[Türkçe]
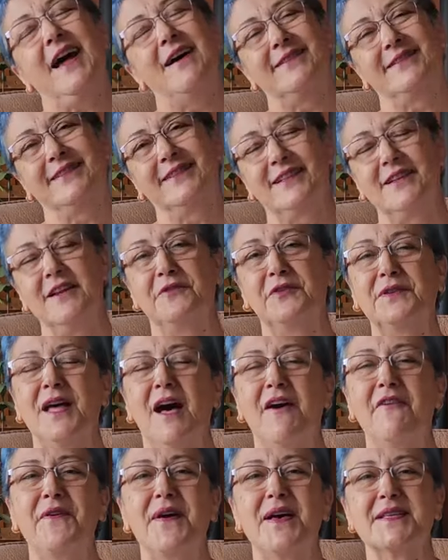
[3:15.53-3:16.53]
artık lafı
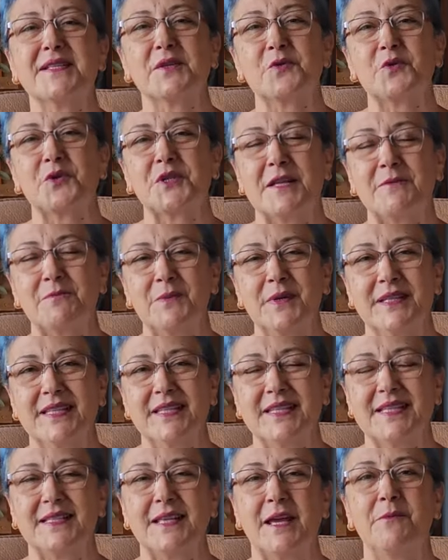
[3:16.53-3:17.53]
daha fazla uzatmak
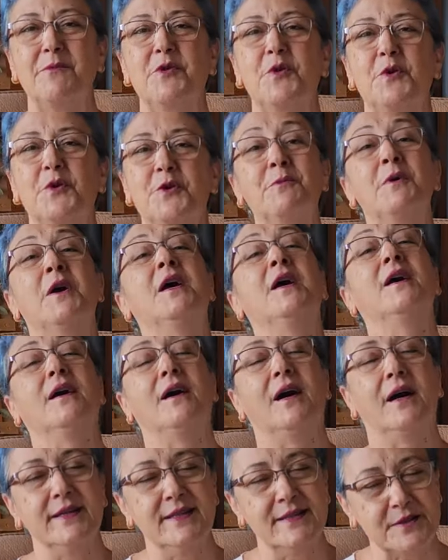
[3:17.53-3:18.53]
istemiyorum.
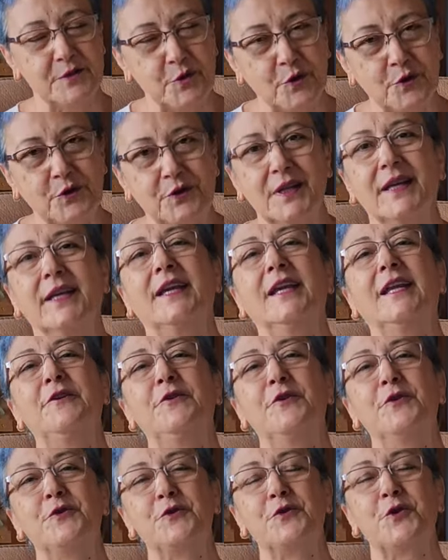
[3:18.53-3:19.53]
Ayın sonuna
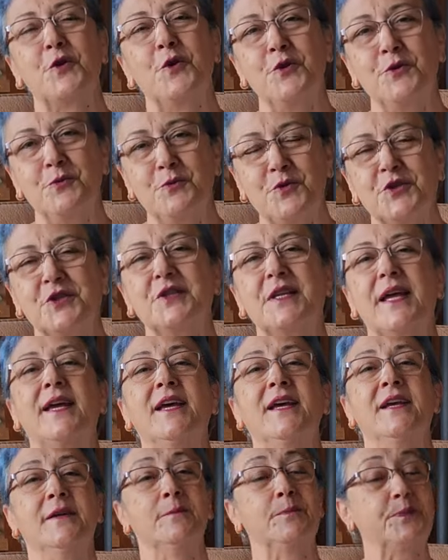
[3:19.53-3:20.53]
geliyoruz.
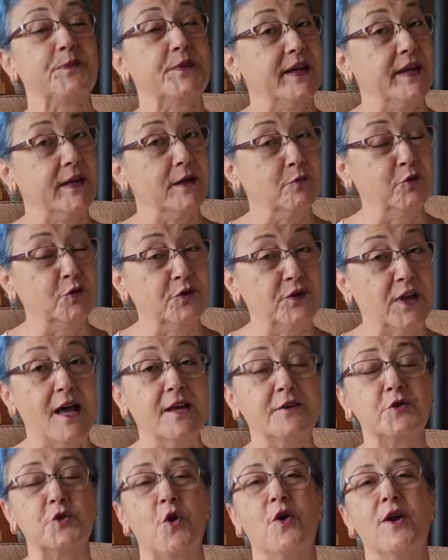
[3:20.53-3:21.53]
Önümüzde e,
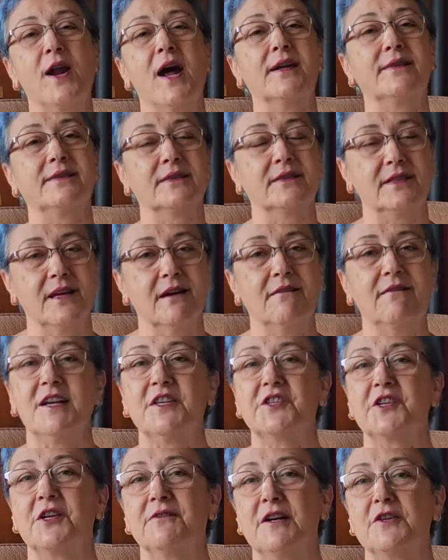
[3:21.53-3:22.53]
bundan sonra artık
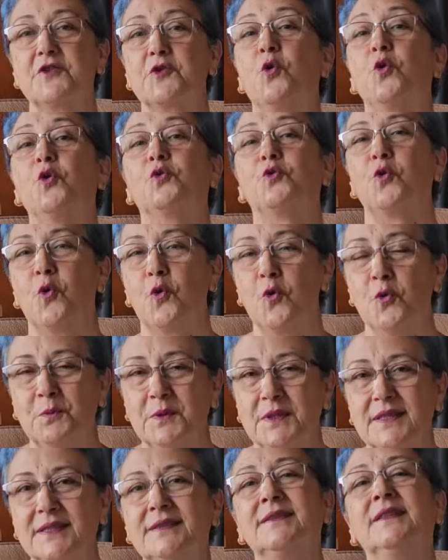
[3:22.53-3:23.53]
yavaş yavaş o
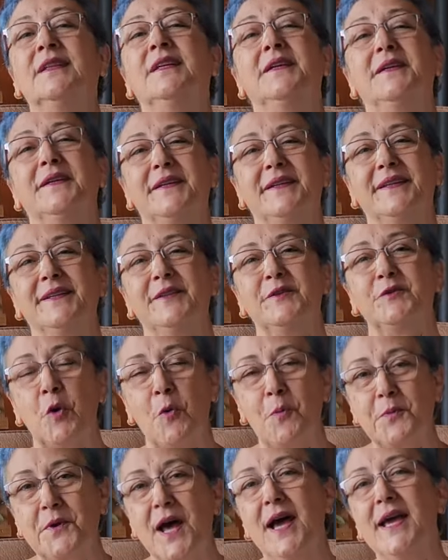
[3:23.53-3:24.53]
tohumların e,
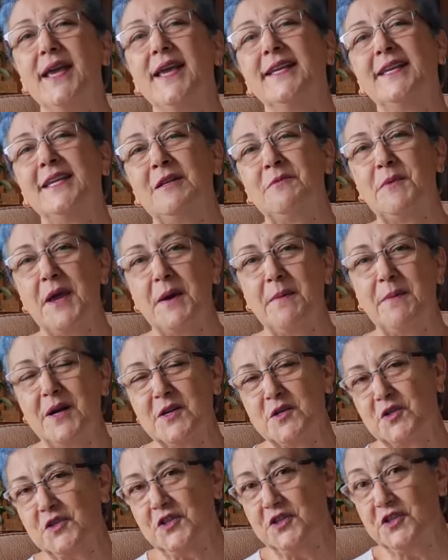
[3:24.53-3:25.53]
toprağa ekilmeye
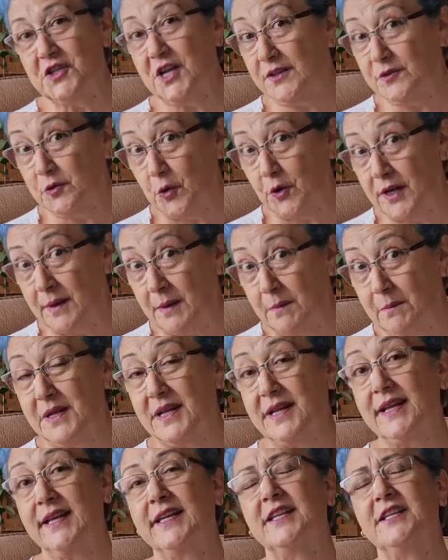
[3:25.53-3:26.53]
başlayacağı
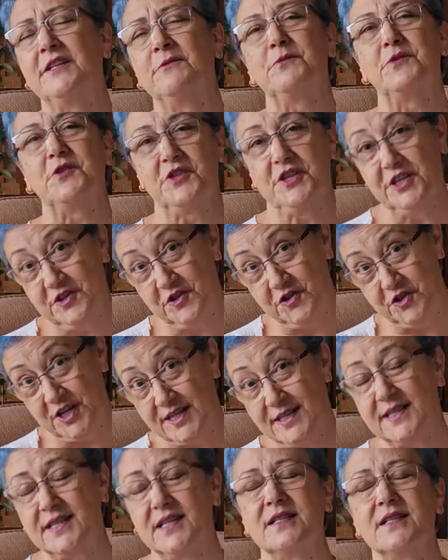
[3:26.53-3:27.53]
dönemlere gir,
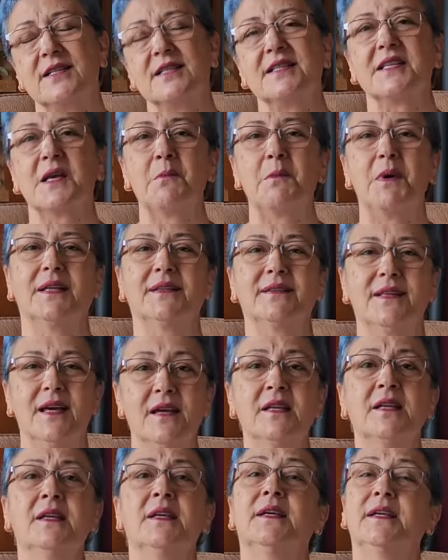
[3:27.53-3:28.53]
gireceğiz yakın
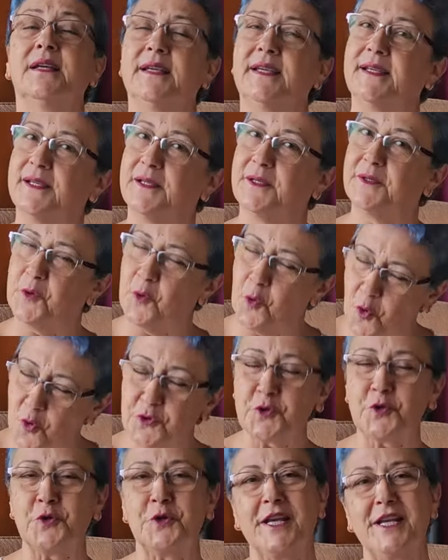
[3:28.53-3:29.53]
zamanda. E, o
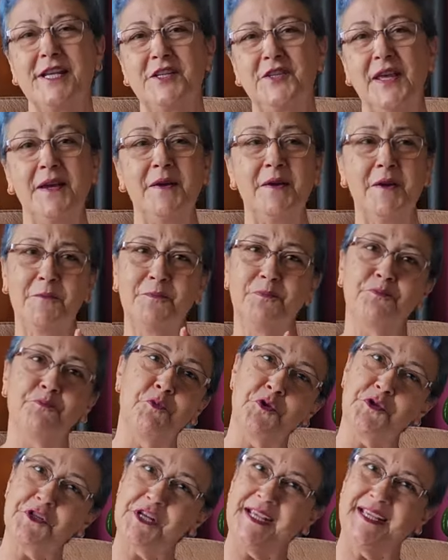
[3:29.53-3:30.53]
süreyi de
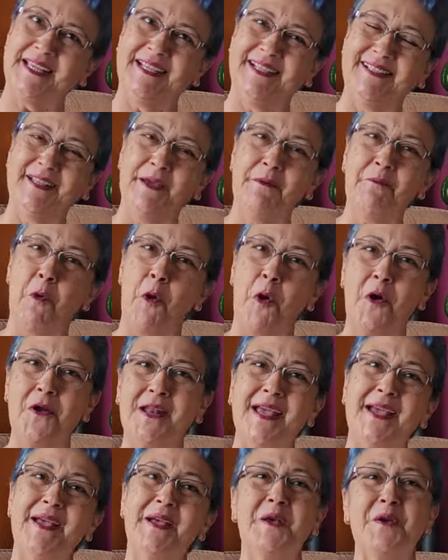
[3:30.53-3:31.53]
bu şekilde
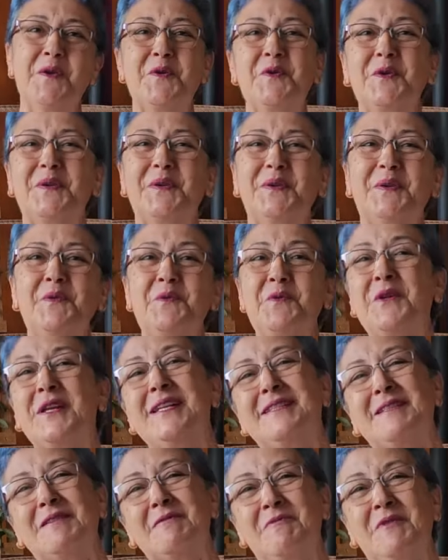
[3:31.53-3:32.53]
böyle
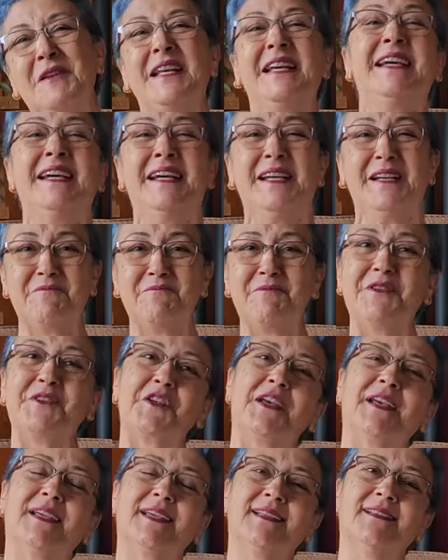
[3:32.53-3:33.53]
üretimli bir
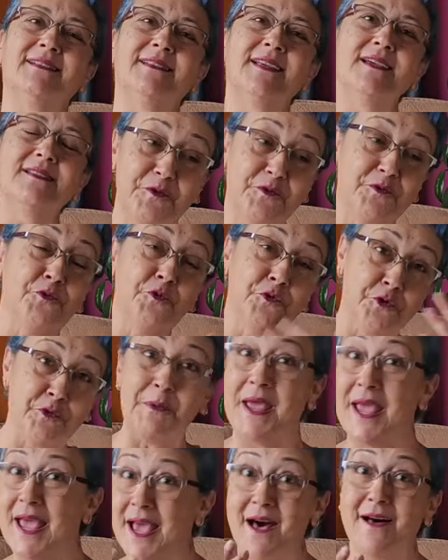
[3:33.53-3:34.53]
şekilde
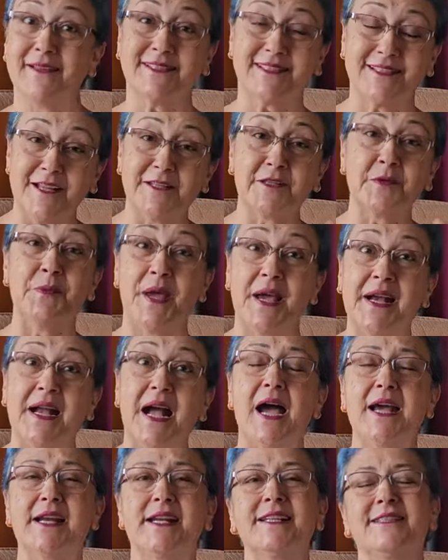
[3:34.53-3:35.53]
yürümeye, atlatmaya
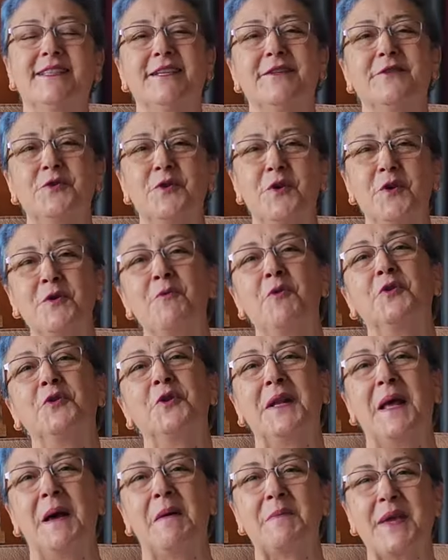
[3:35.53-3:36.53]
gayret ediyorum. O
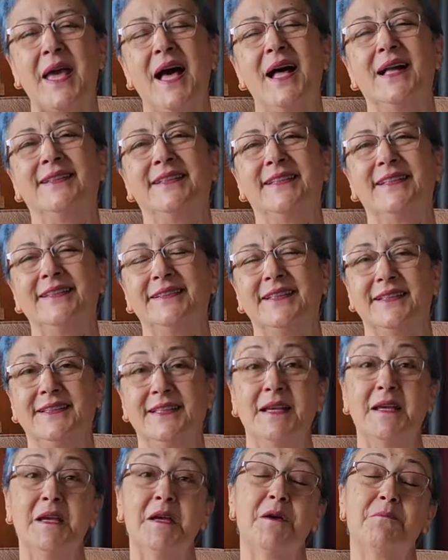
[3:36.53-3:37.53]
dönem geldiğinde
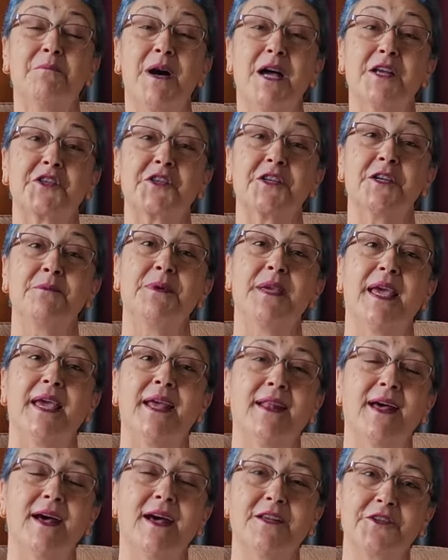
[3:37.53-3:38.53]
de başka bir
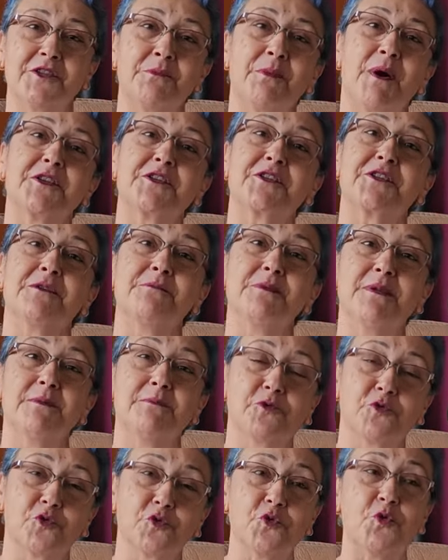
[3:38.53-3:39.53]
enerji, başka bir
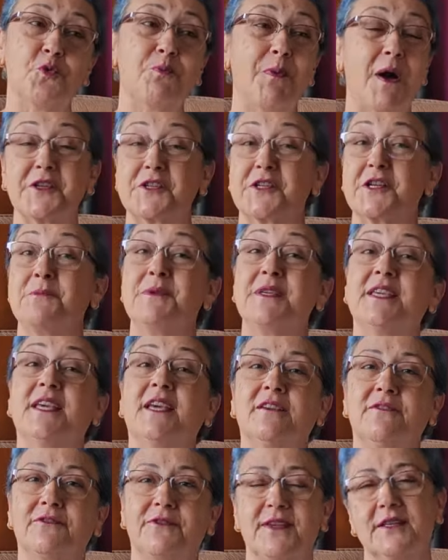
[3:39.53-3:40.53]
ruh, başka bir
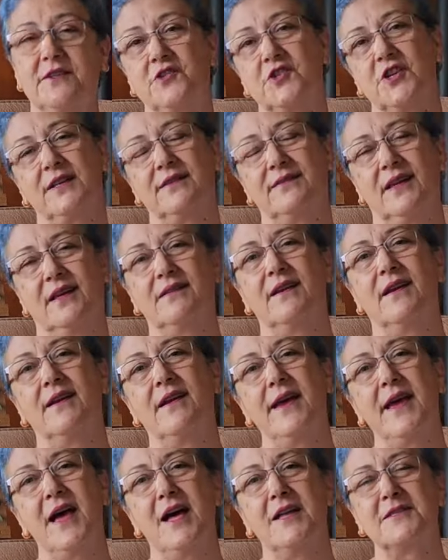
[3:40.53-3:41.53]
keyif girecek tekrar
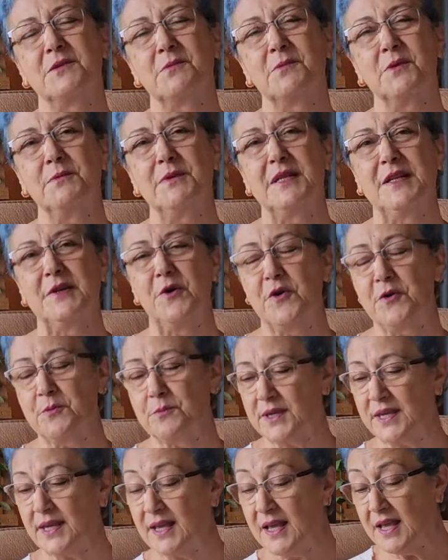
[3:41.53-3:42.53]
hayatıma
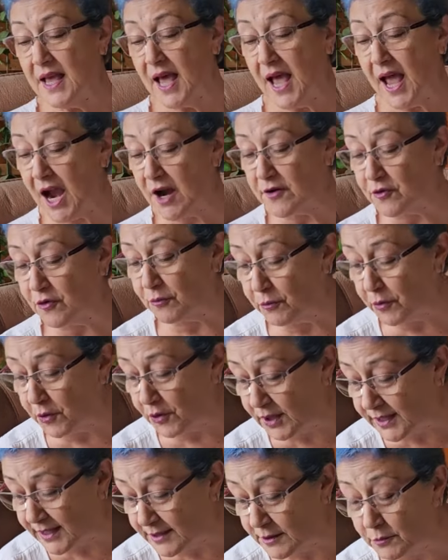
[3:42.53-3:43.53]
biliyorum ki. Her gün
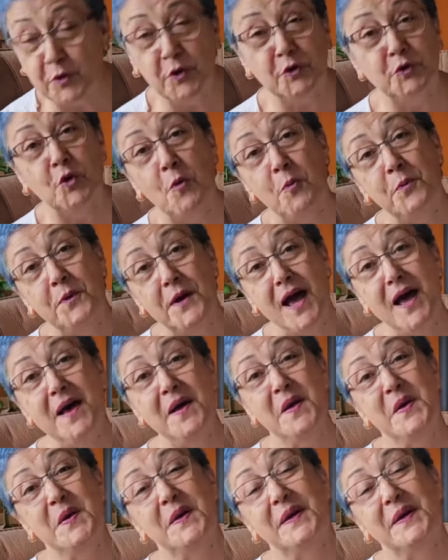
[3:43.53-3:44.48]
böyle gidip o toprağa